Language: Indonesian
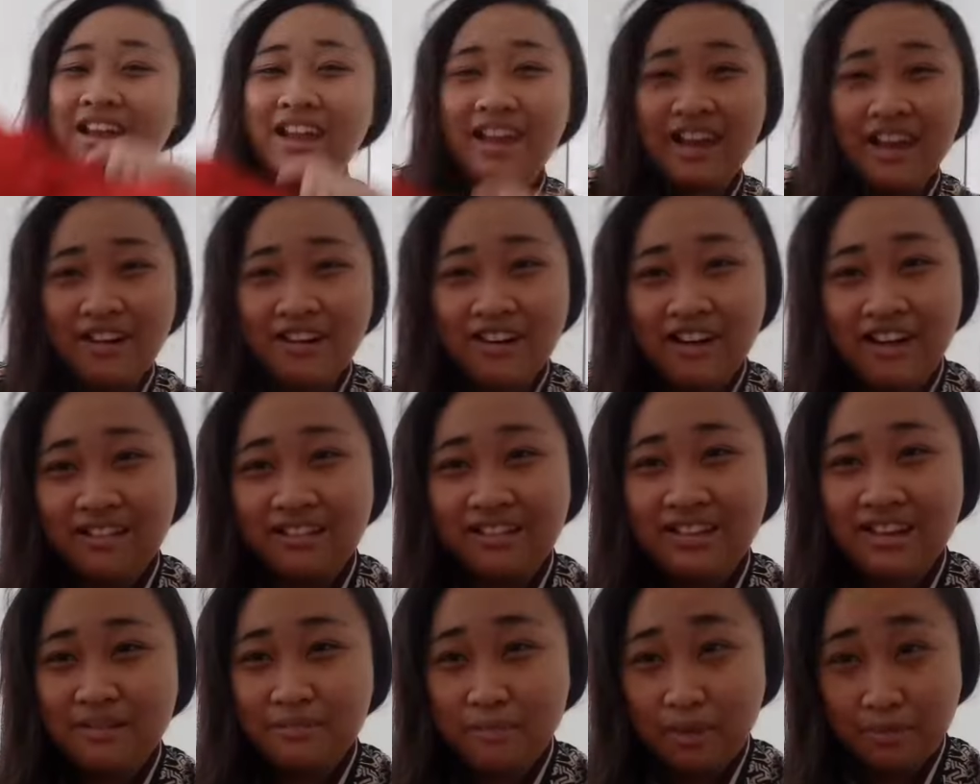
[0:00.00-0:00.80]
sini mah
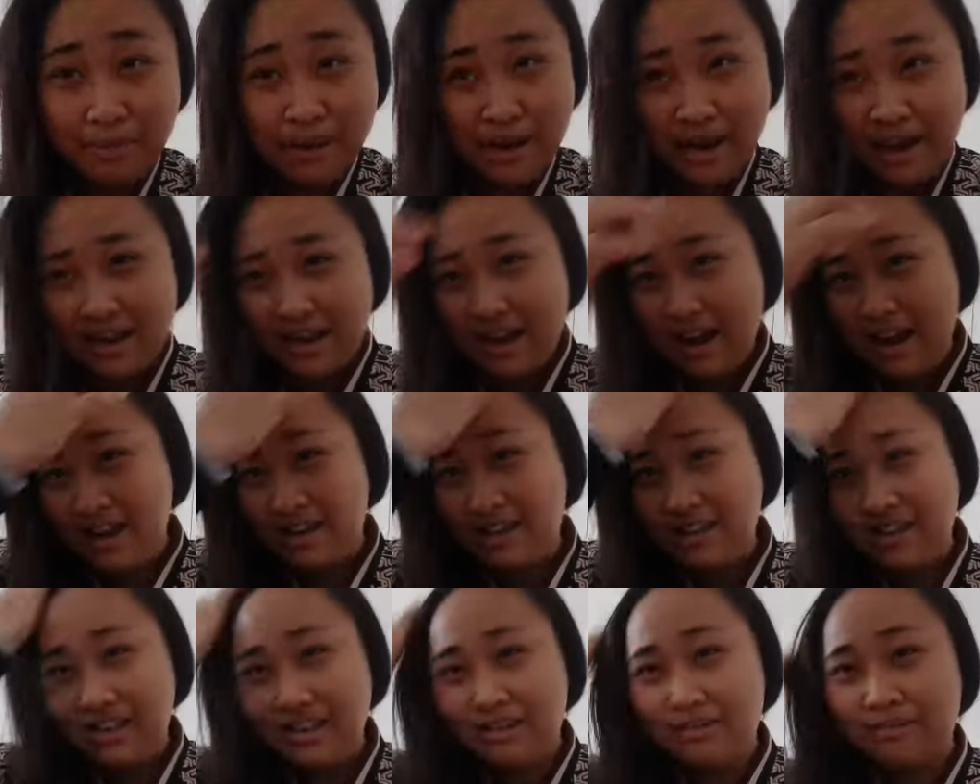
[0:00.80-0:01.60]
PA guys
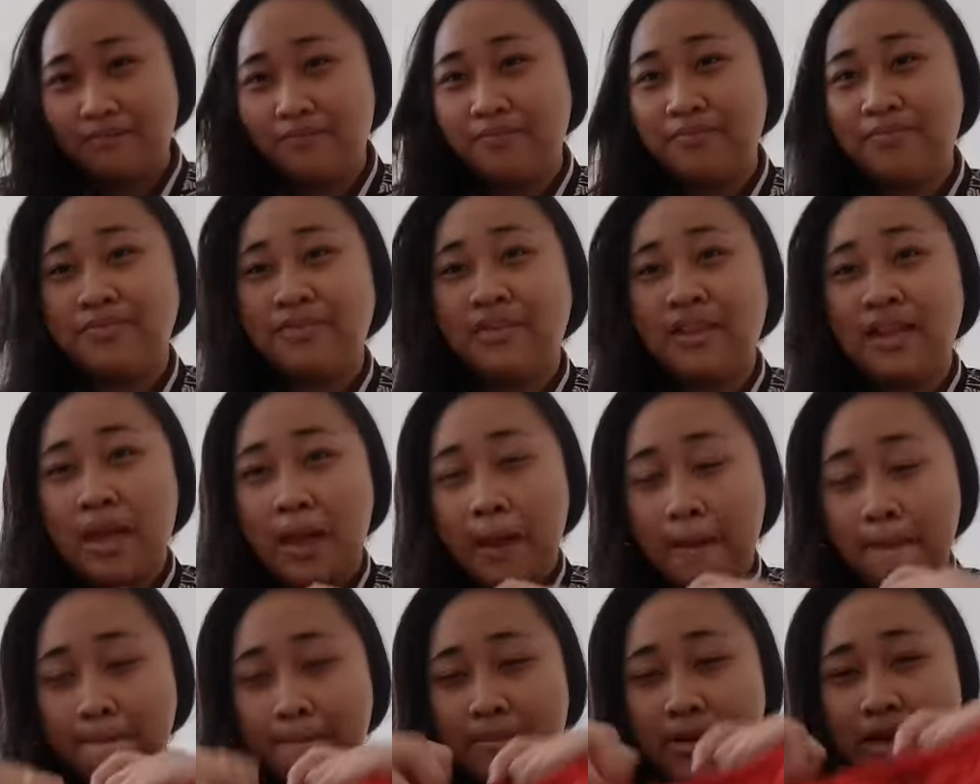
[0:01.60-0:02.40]

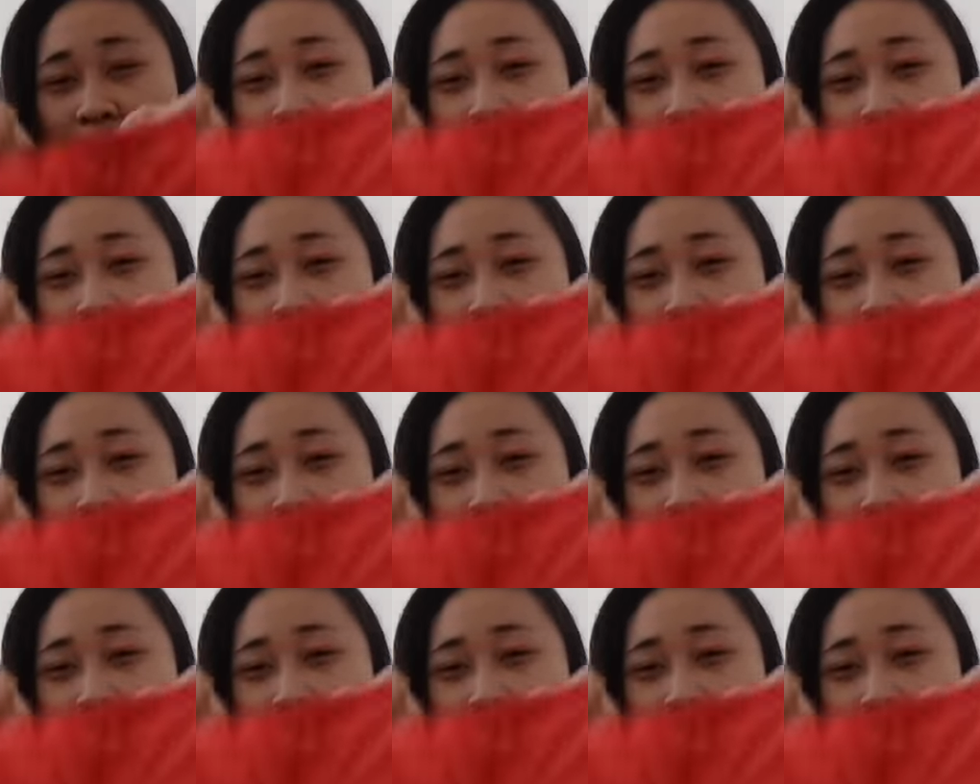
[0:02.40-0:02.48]
beneran PA